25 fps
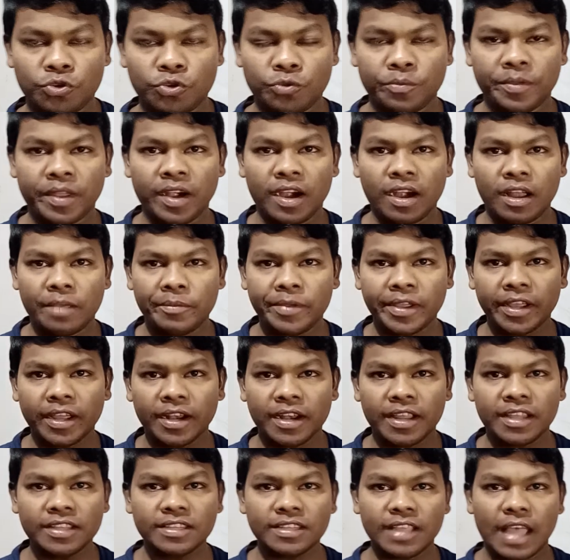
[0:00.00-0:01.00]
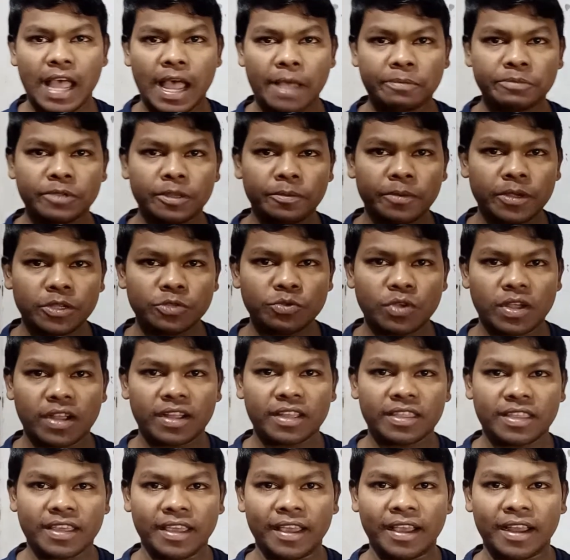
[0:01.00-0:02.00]
मेरा नाम है गणेश आप सबका
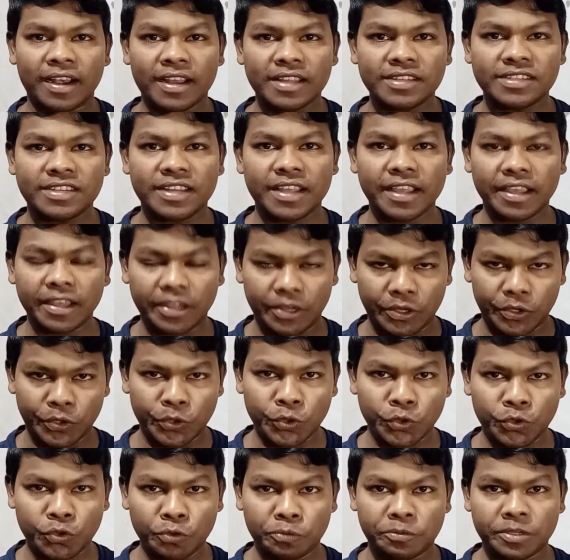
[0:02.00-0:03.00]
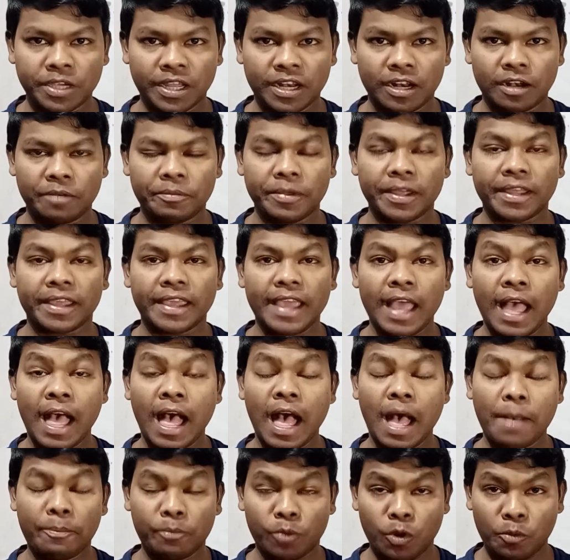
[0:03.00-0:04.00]
स्वागत है गणेश टेक यूट्यूब चैनल में क्या
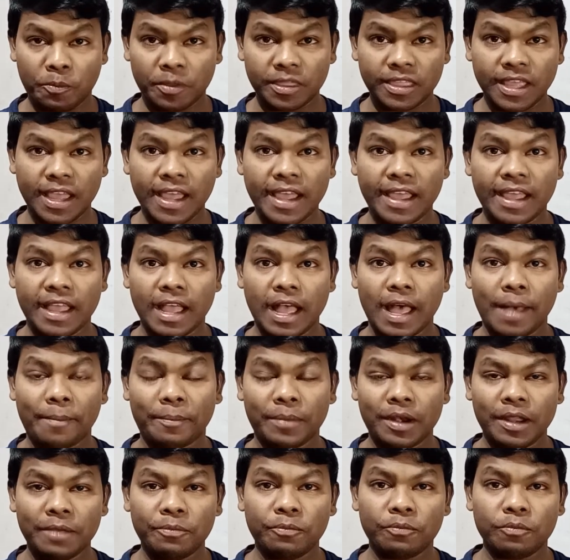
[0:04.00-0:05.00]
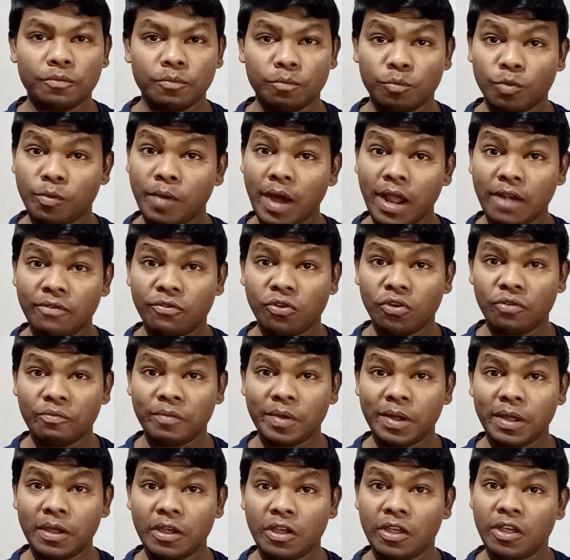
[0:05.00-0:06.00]
आपको पता है अपने मोबाइल फ़ोन
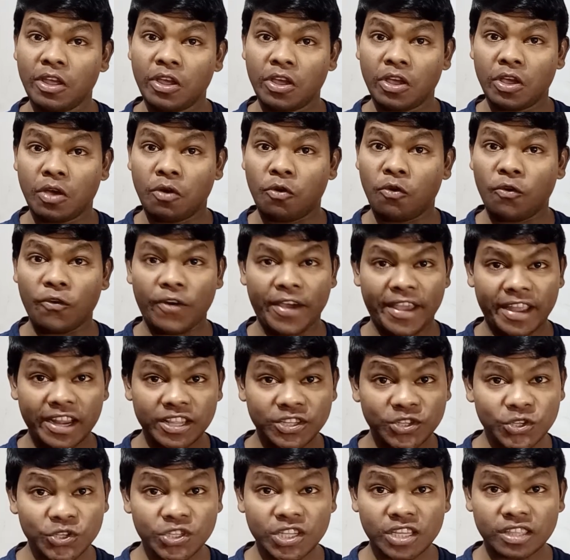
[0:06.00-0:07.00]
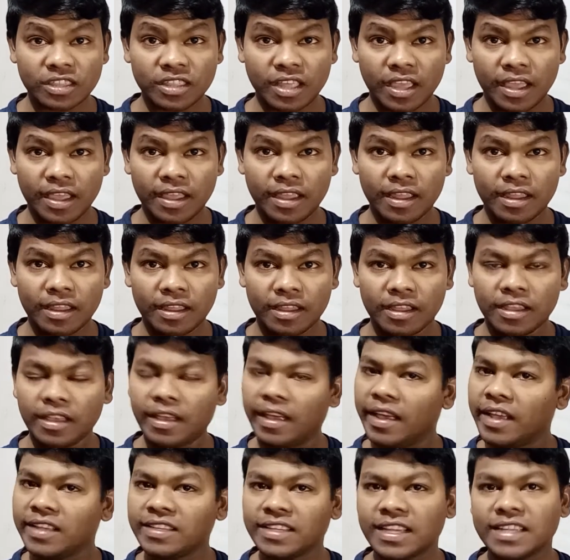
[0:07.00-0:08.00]
में वायरस हो सकता है
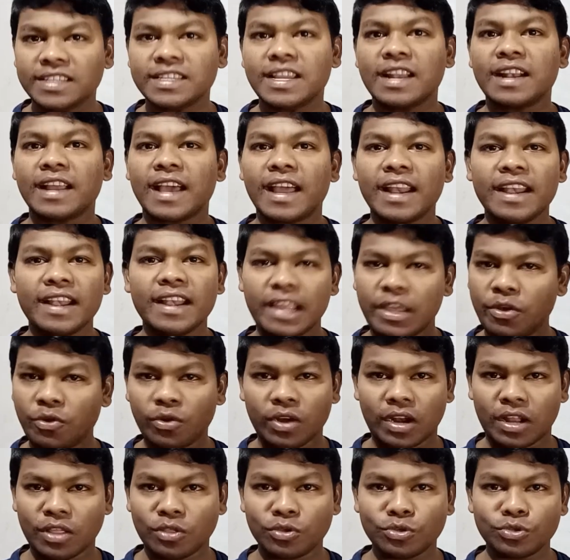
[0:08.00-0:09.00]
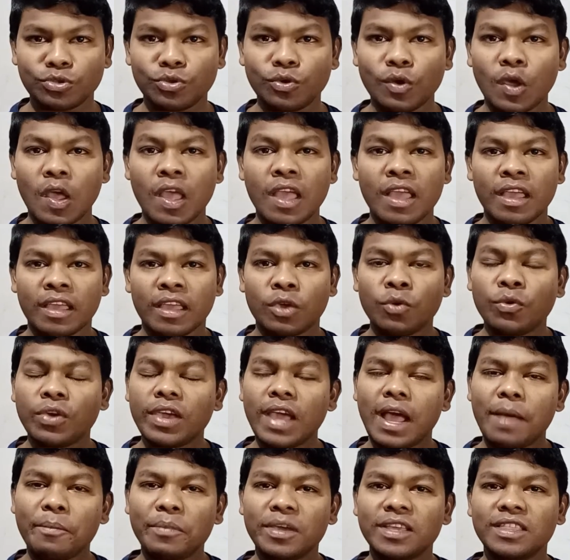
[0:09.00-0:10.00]
इसकी जानकारी नहीं होगा ना दोस्तों क्योंकि
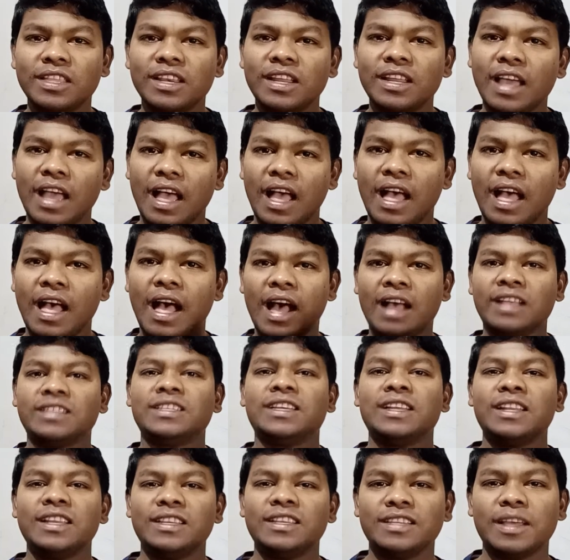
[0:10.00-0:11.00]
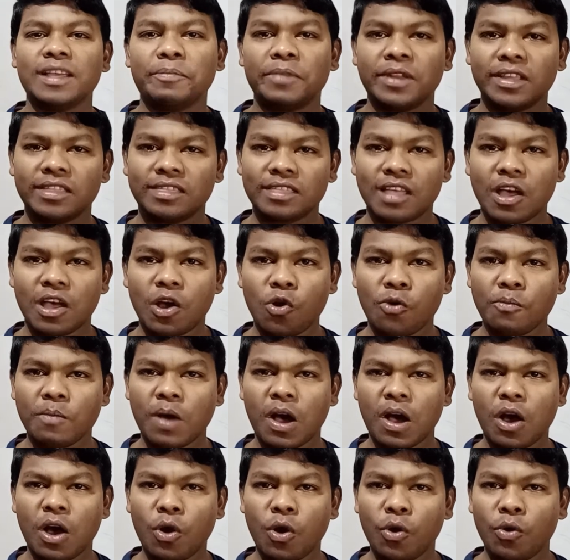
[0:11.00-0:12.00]
हम कितने आसानी से अपने ताव
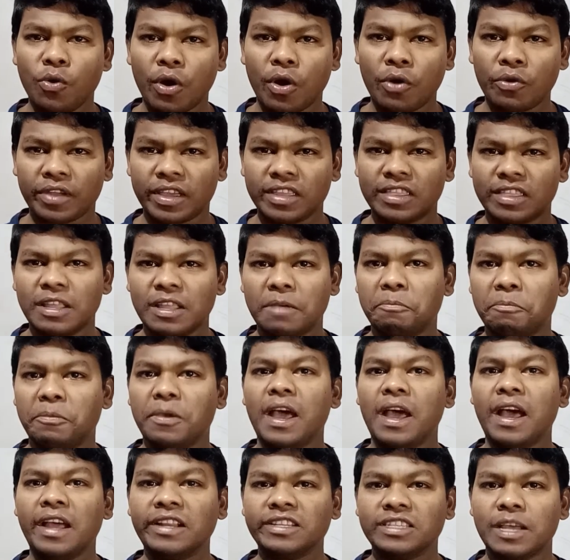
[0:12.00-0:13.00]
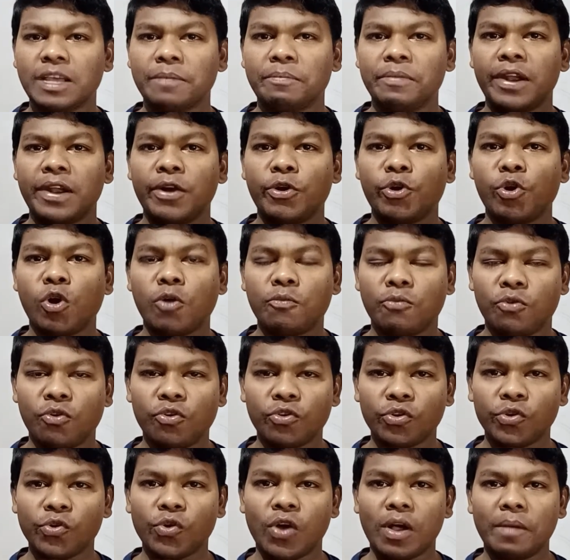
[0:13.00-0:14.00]
भाव और कितना प्यार से अपने एंड्रॉयड फ़ोन
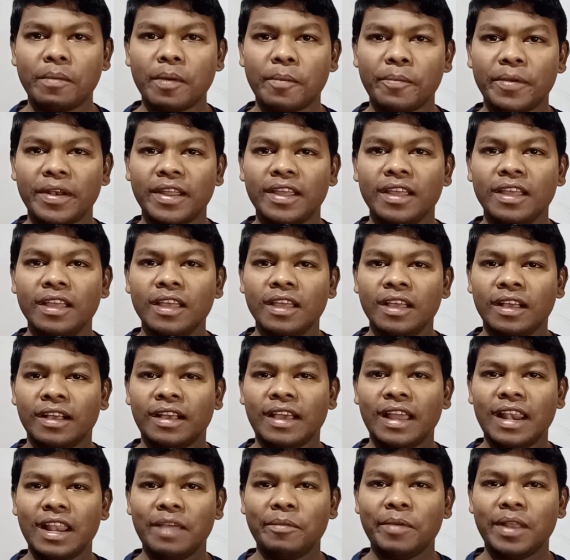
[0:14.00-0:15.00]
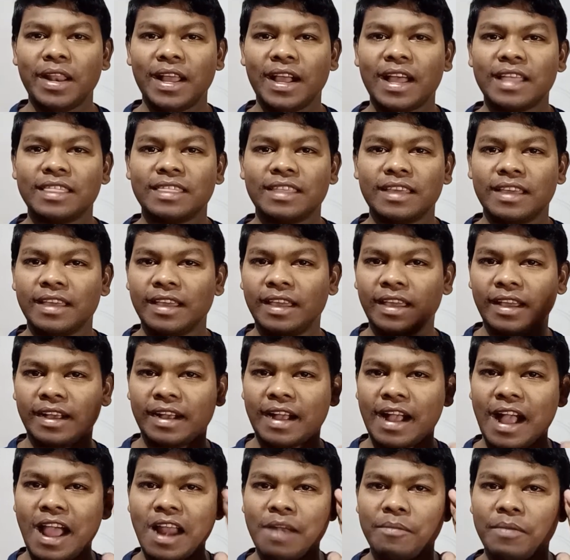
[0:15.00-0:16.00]
को हम अपने गले में लगाते हैं
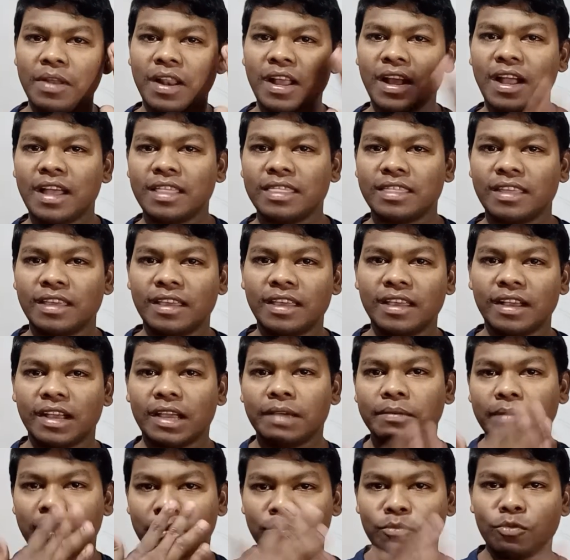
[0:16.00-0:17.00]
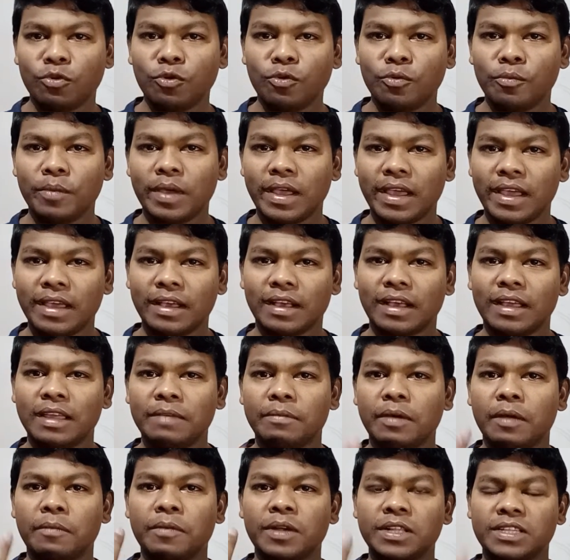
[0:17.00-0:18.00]
कान में लगाते हैं कई बार मुंह में कई
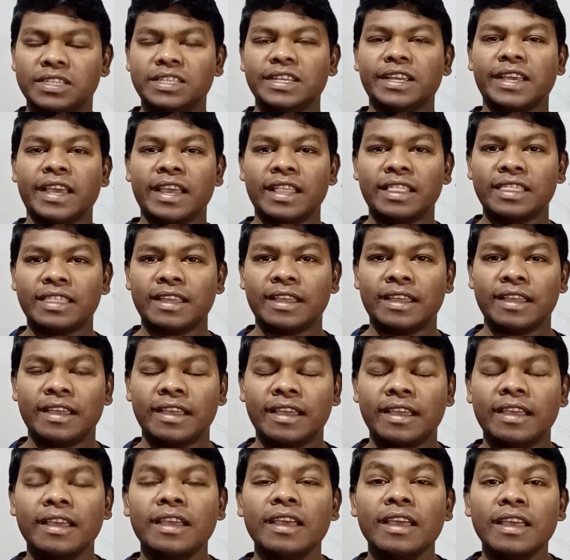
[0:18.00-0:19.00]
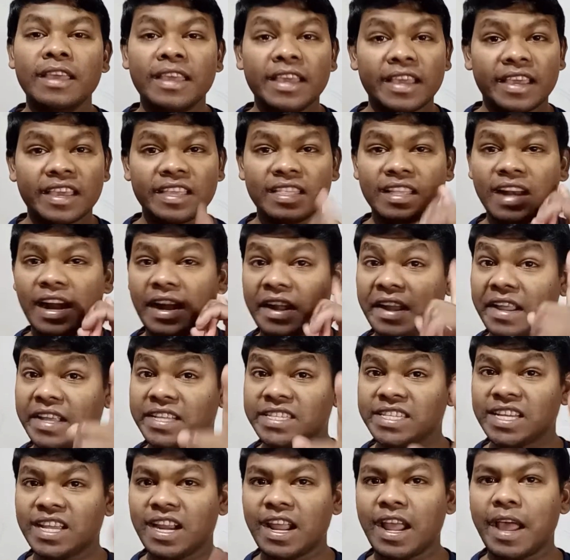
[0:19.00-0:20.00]
बार बच्चे खेलते हैं ये कितना
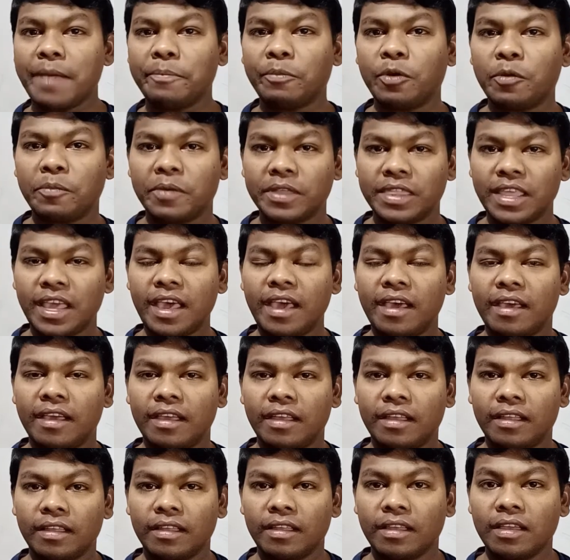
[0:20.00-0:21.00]
डेंजर है आपको पता है